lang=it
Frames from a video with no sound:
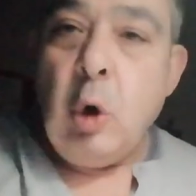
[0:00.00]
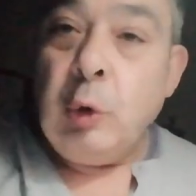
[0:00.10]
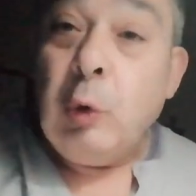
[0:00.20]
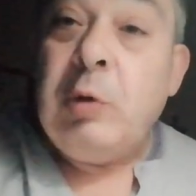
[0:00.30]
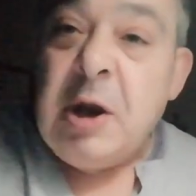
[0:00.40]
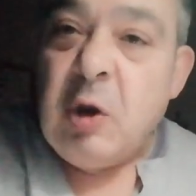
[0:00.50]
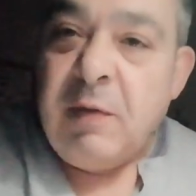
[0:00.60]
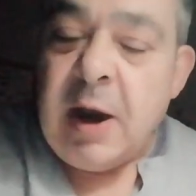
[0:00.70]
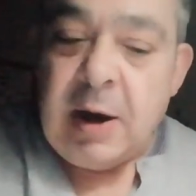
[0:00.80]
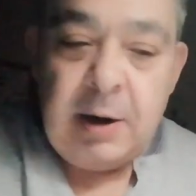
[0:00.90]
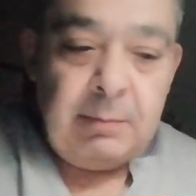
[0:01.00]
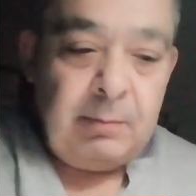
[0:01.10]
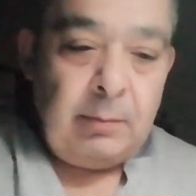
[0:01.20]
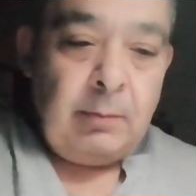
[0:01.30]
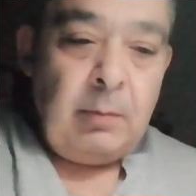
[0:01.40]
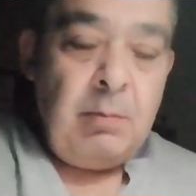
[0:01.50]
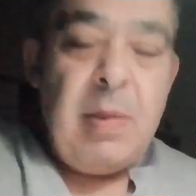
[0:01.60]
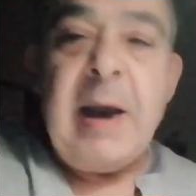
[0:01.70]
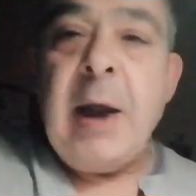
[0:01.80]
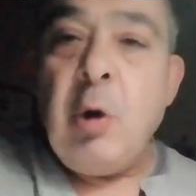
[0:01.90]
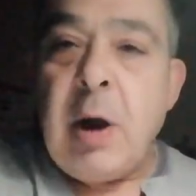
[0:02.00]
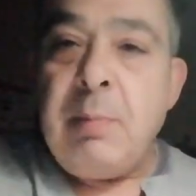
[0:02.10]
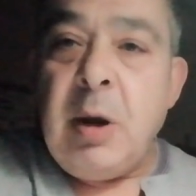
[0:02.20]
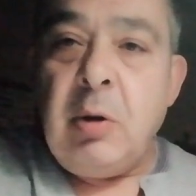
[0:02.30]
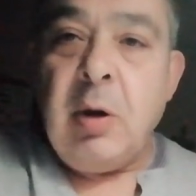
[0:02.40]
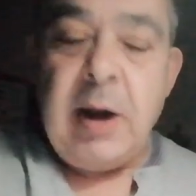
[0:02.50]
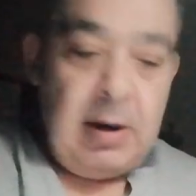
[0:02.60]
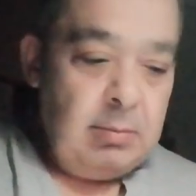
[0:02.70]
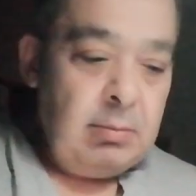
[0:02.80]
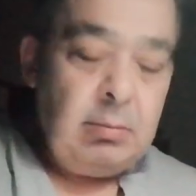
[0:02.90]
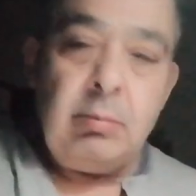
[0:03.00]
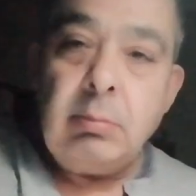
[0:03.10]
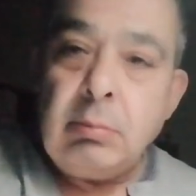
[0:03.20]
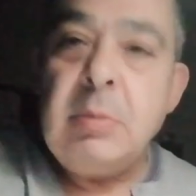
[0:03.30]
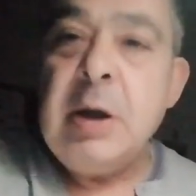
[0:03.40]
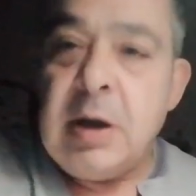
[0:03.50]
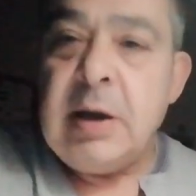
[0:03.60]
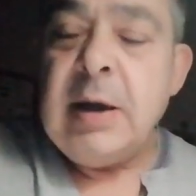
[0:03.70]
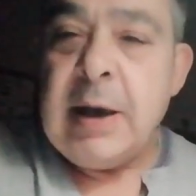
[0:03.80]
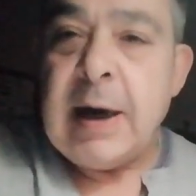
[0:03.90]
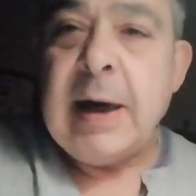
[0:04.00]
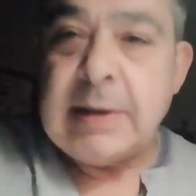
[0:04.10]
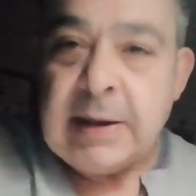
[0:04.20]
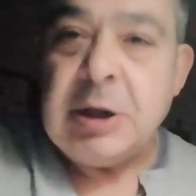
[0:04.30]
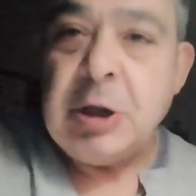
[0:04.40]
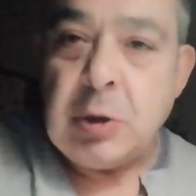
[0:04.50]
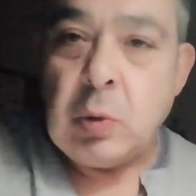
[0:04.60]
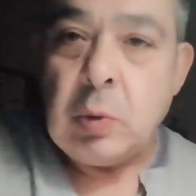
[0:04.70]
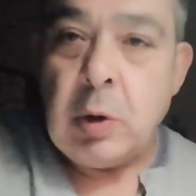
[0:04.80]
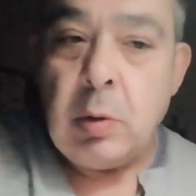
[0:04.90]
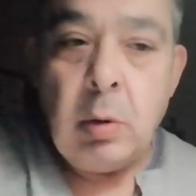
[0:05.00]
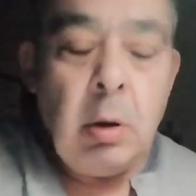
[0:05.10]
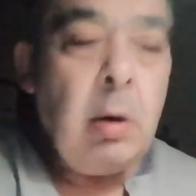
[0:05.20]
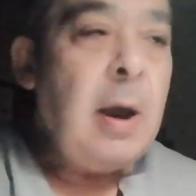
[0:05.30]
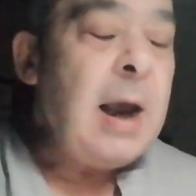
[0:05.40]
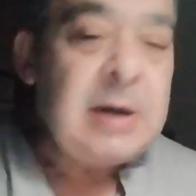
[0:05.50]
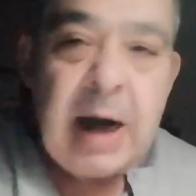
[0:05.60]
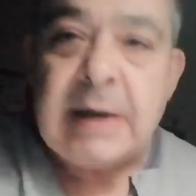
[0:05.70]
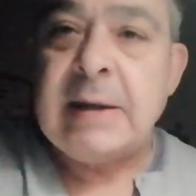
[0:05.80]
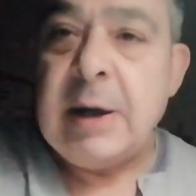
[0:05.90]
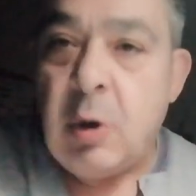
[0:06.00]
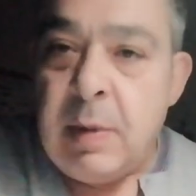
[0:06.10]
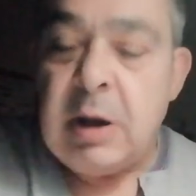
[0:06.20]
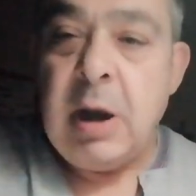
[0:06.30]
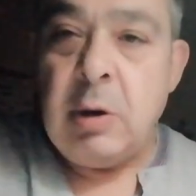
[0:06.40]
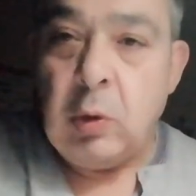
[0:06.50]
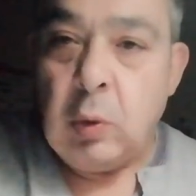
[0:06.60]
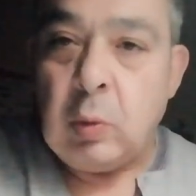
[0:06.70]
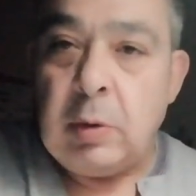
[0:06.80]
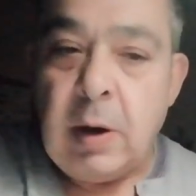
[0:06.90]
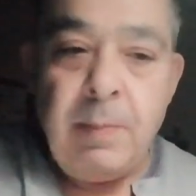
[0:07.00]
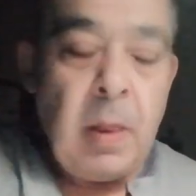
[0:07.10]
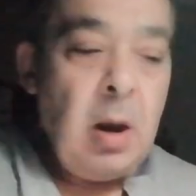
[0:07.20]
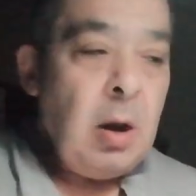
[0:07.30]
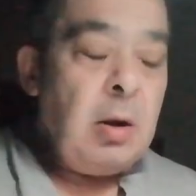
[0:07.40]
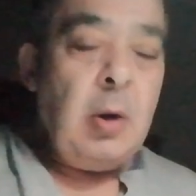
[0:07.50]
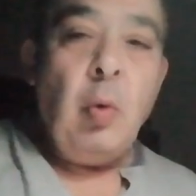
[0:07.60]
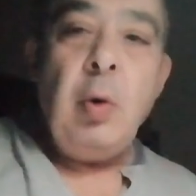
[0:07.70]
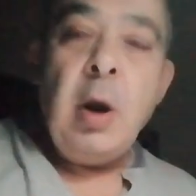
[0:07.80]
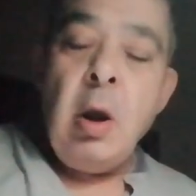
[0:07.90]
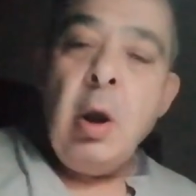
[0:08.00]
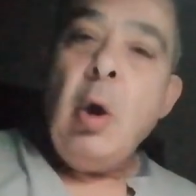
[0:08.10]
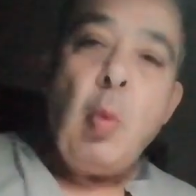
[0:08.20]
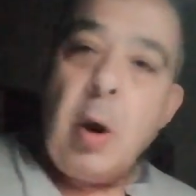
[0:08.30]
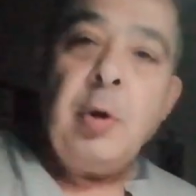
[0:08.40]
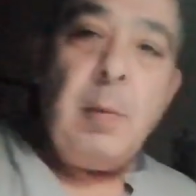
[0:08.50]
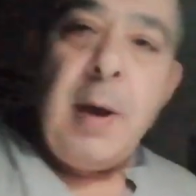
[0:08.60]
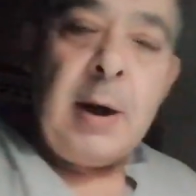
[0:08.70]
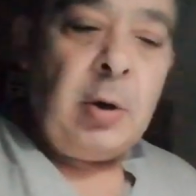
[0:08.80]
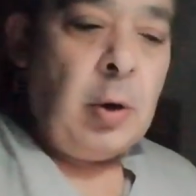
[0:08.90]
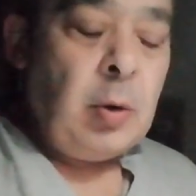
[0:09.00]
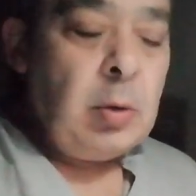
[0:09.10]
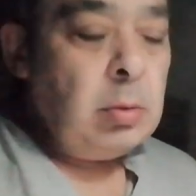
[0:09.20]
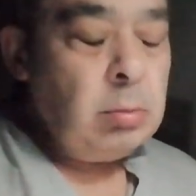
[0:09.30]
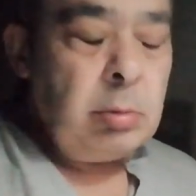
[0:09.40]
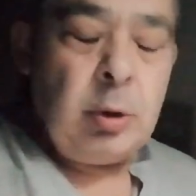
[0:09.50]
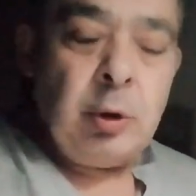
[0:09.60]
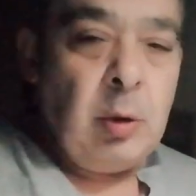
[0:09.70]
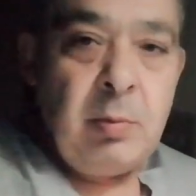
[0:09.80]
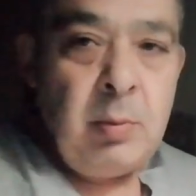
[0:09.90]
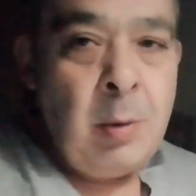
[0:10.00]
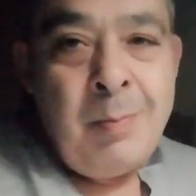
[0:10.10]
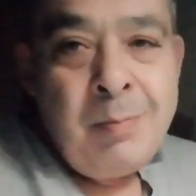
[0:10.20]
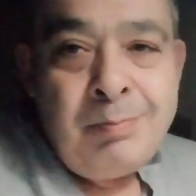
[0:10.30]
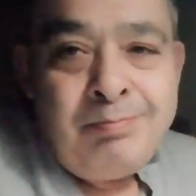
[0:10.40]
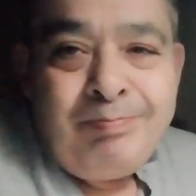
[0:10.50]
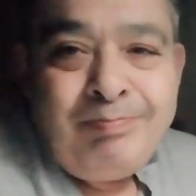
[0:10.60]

con tutti i doveri perché hanno capito che i ragazzi ci sono e ce la stanno mettendo tutto di cui quando perdono non, non,